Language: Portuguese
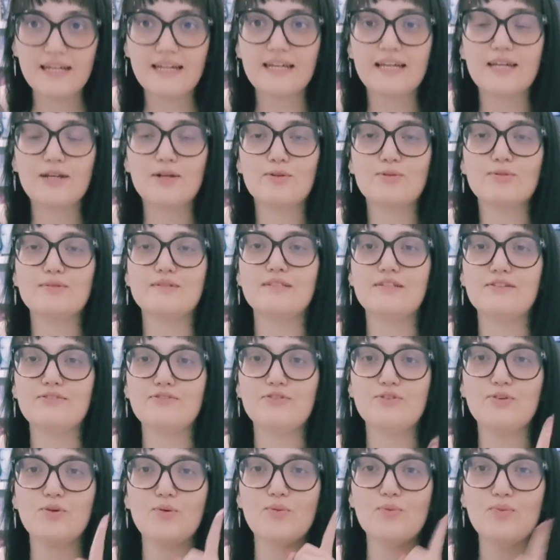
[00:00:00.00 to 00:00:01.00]

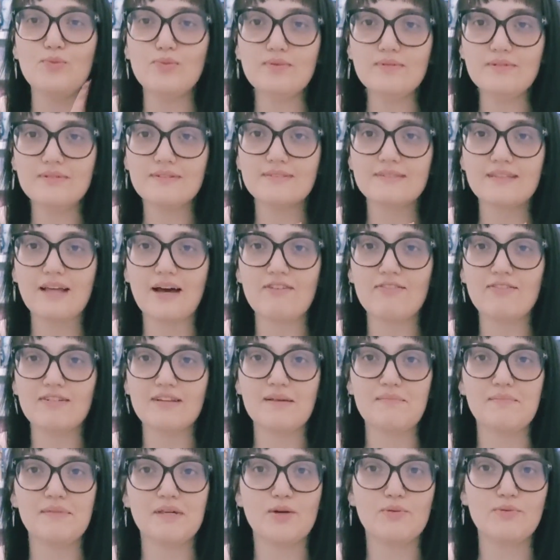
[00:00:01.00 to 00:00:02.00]
Inclusive, um tava
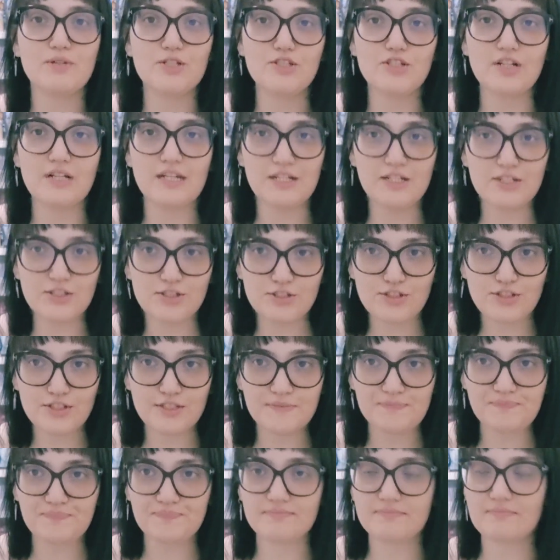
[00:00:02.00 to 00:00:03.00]
na minha wishlist.
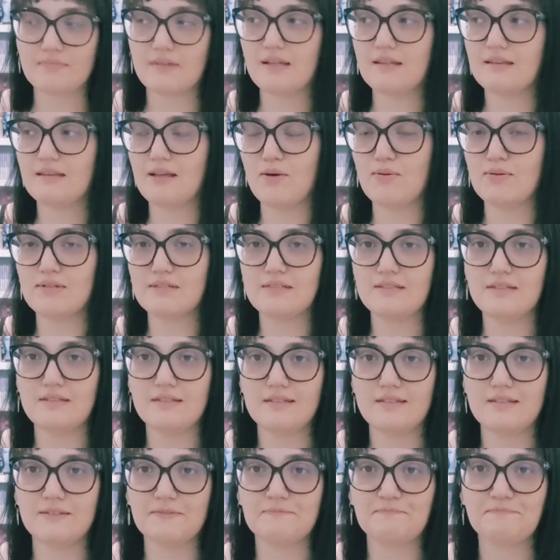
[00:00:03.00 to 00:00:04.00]
Então,
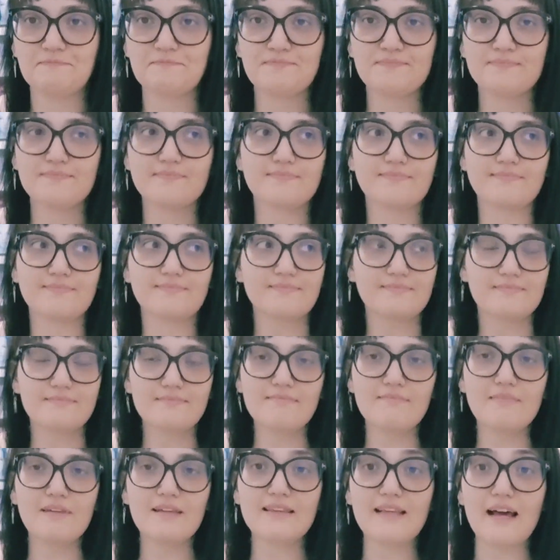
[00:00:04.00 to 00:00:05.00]
assim,
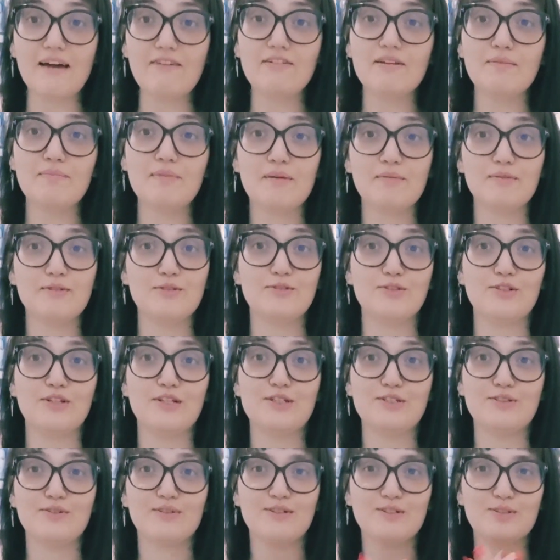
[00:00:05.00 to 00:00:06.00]
tava na minha
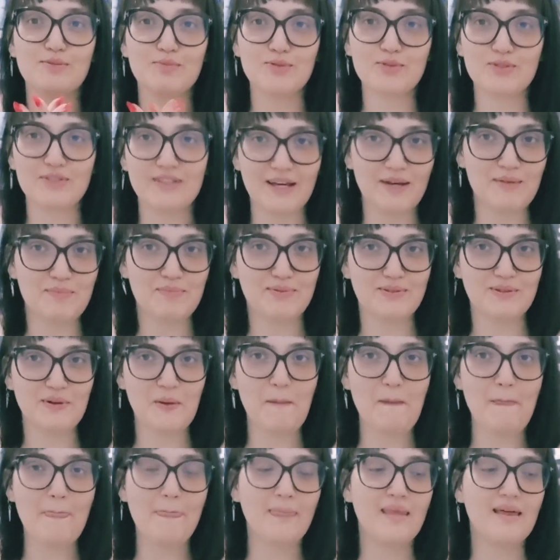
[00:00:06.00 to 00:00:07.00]
wishlist durante muito tempo.
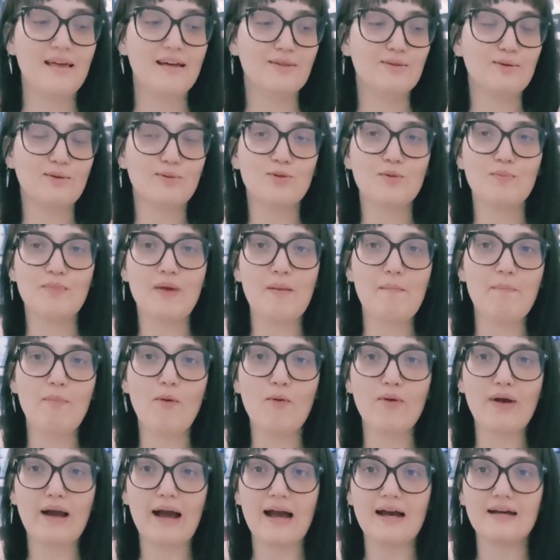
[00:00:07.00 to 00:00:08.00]
Então, eu tô bem
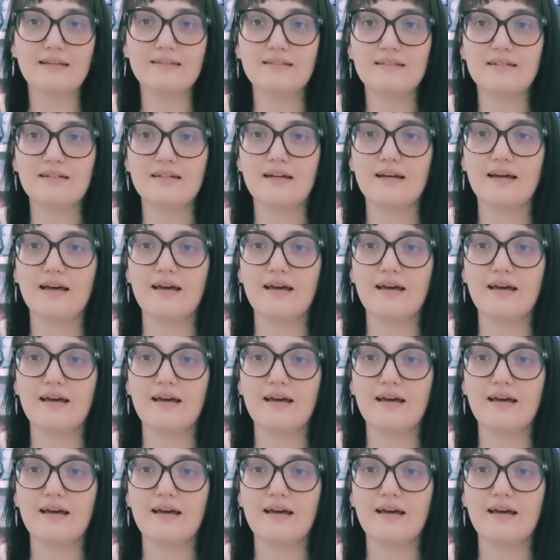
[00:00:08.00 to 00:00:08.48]
empolgada.